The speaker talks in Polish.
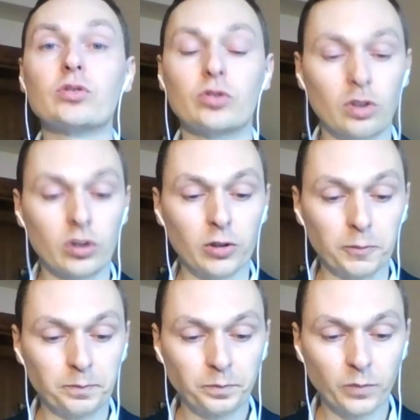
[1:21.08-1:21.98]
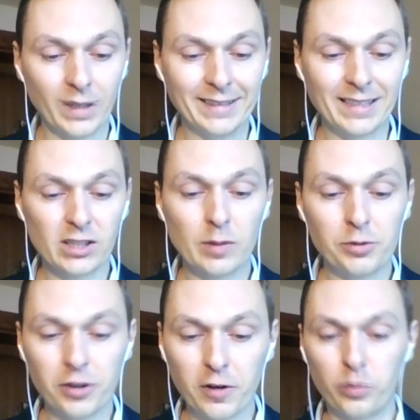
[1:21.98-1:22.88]
stroną? Na co mam
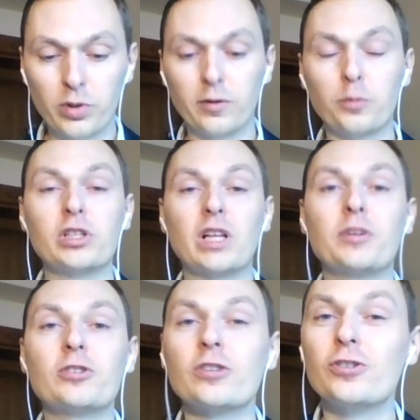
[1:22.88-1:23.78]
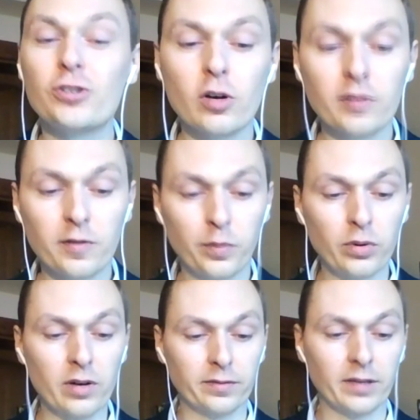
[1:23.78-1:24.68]
dzisiaj wpływ lub przynajmniej częściowy
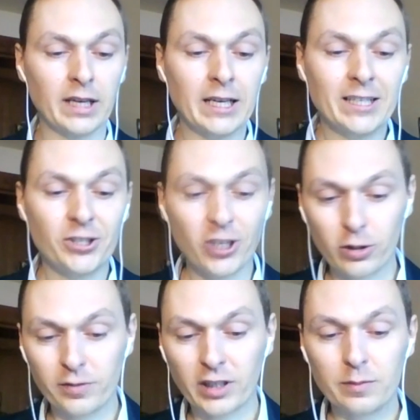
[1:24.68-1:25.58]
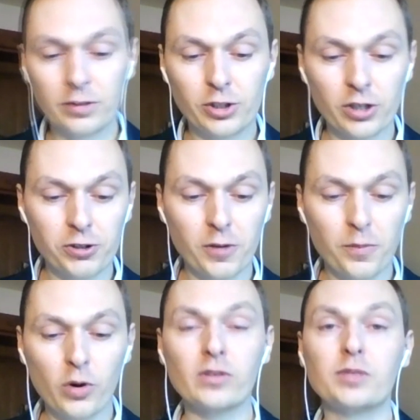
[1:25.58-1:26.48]
wpływ? Czego w jakim czasie
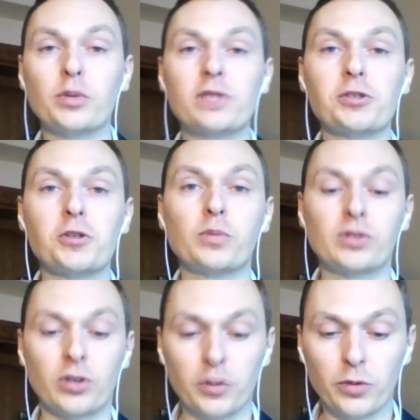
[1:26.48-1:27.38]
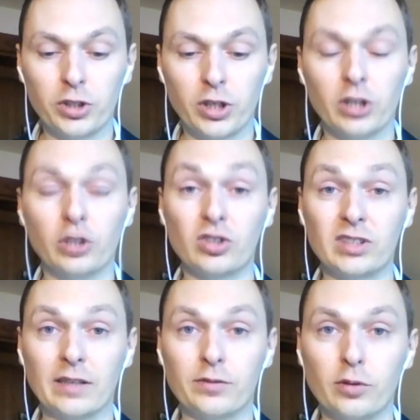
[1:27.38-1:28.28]
mogę spodziewać się po stronie moich
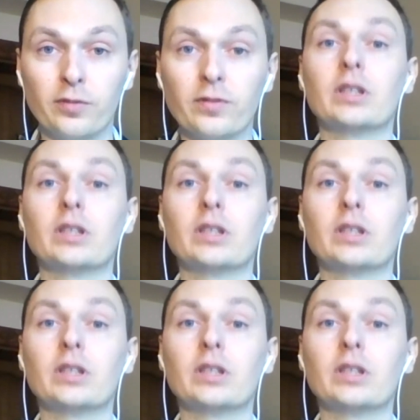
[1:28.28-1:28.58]
dostawców?